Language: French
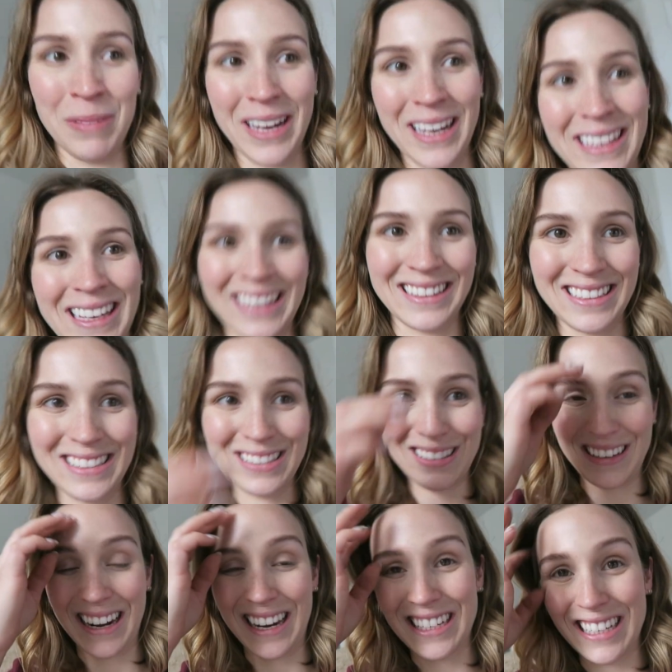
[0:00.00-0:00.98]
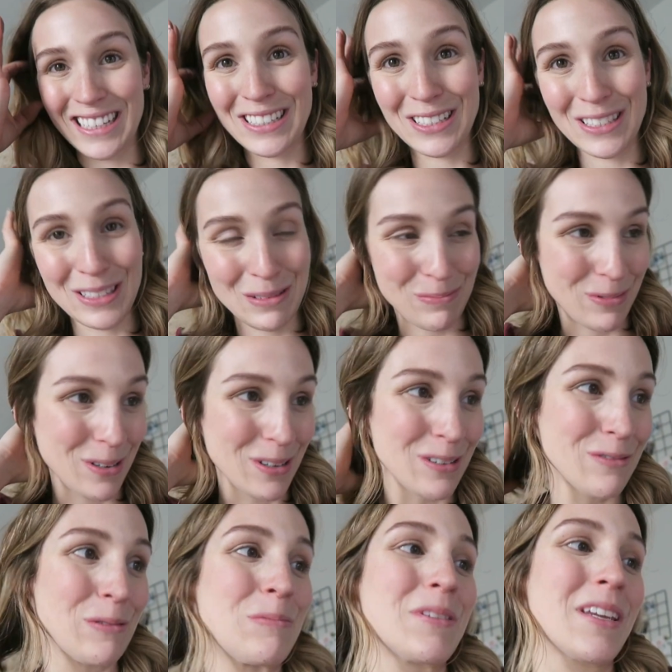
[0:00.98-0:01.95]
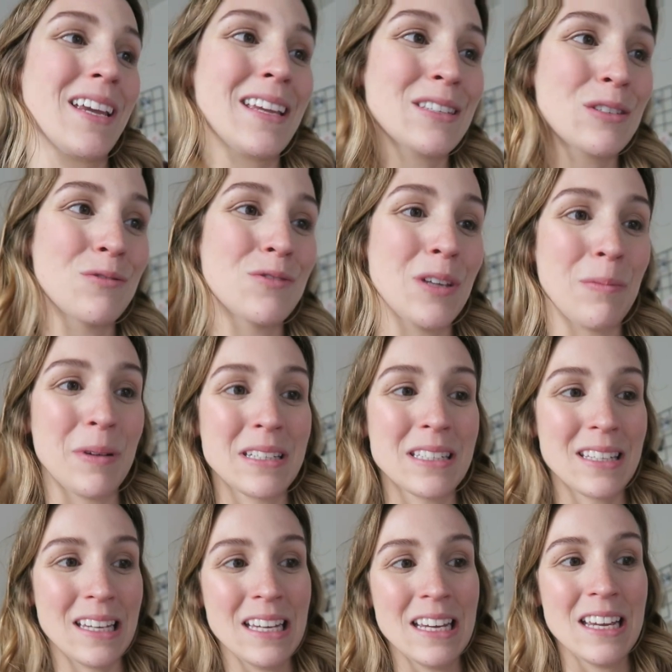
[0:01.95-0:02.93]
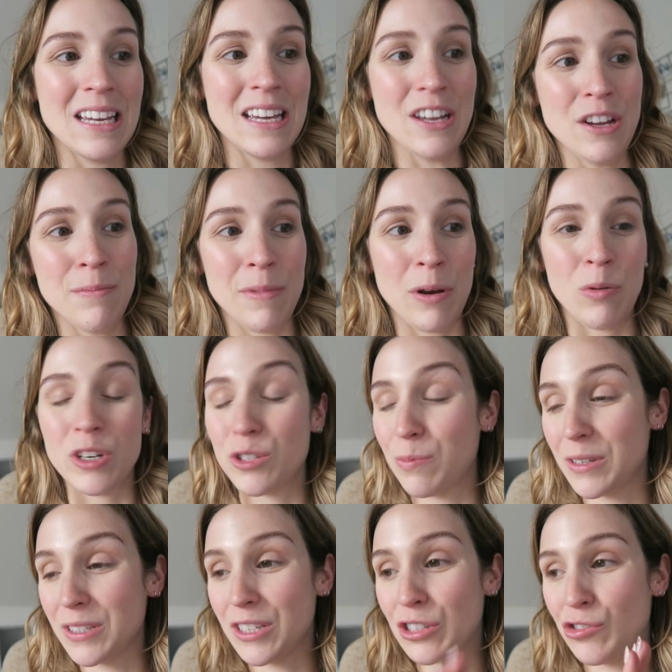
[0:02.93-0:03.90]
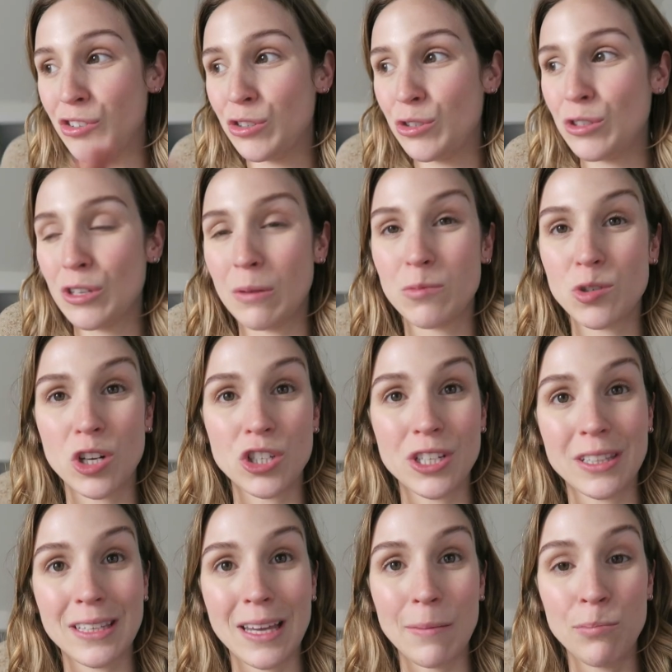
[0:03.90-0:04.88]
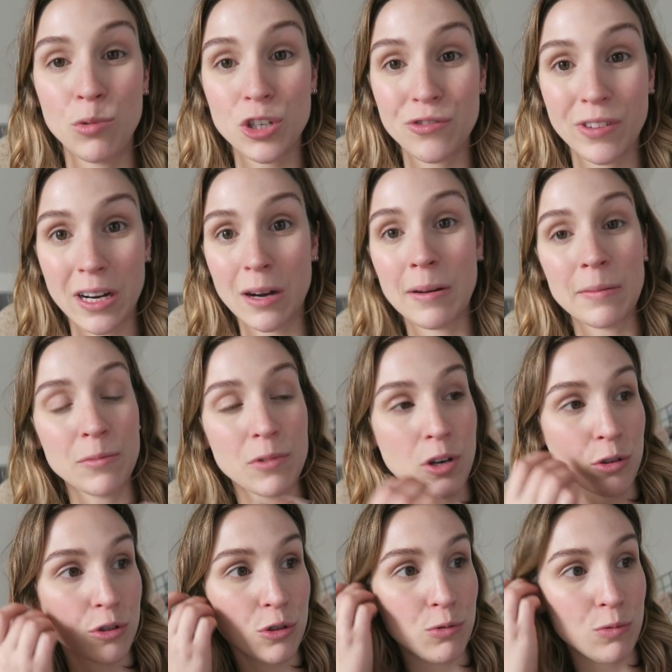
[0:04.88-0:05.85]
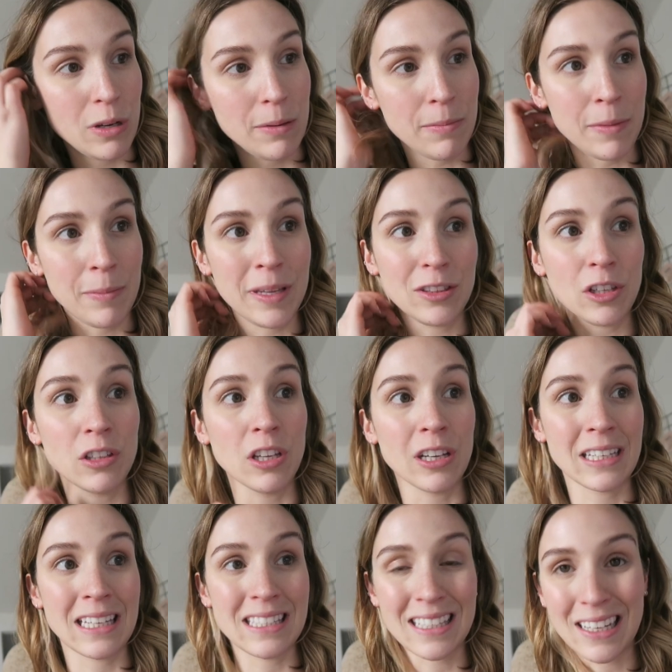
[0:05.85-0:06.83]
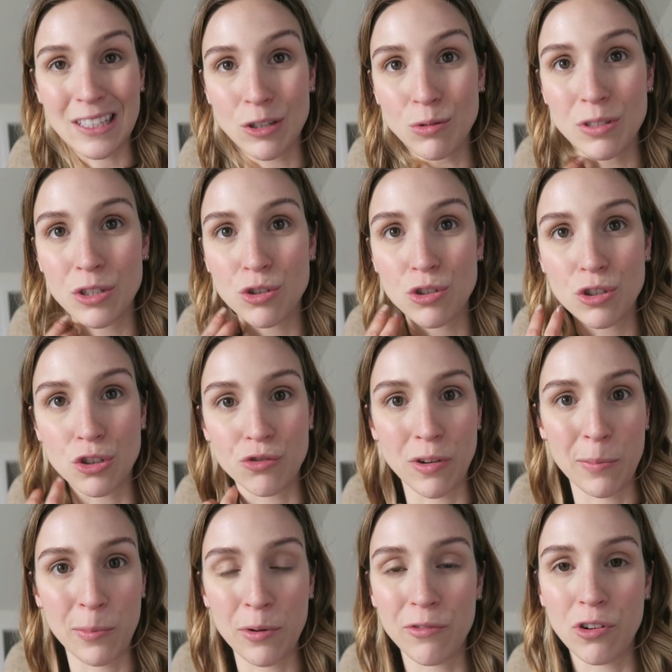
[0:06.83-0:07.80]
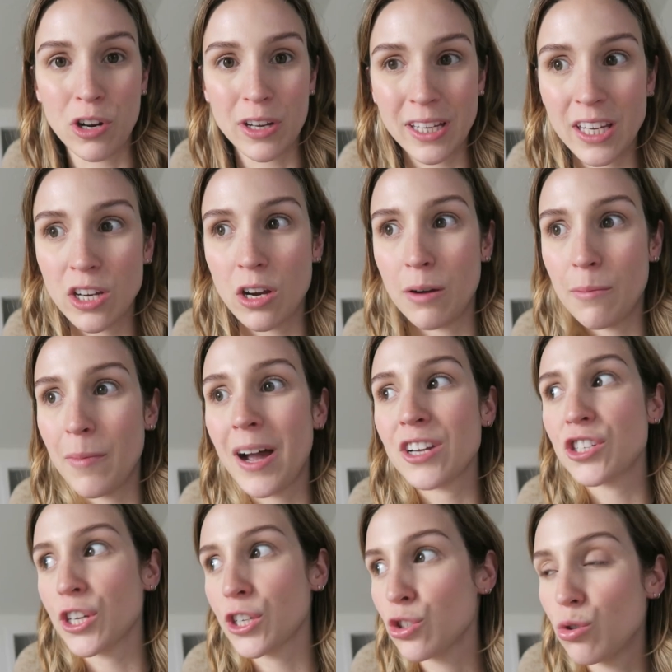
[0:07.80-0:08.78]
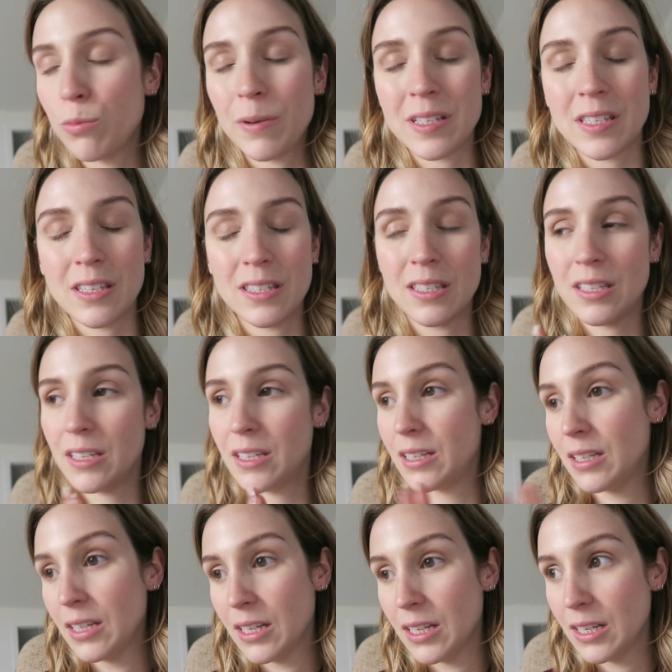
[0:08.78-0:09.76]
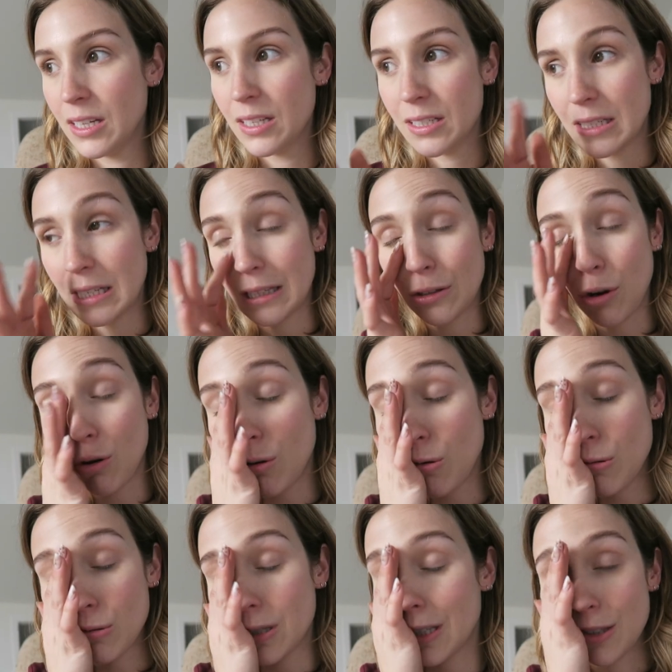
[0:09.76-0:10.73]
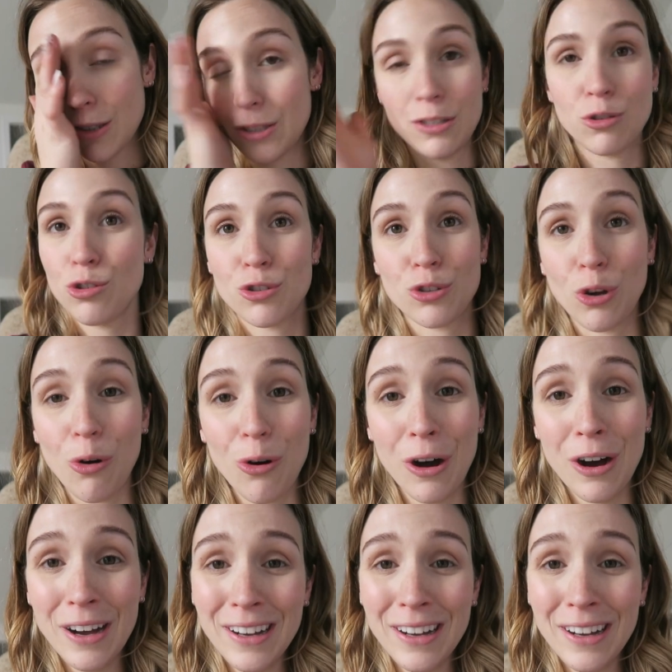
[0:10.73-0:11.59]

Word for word: aimerait garder sur la chaîne, je sais pas, vous me direz qu'est-ce que vous en pensez. Mais ouais, je pense que je vais juste comme changer de cap. Moi, je vais quand même continuer mes méthodes d'organisation, c'est juste que je vais pas vlogger comme à chaque jour parce que c'est... C'est trop, c'est juste trop.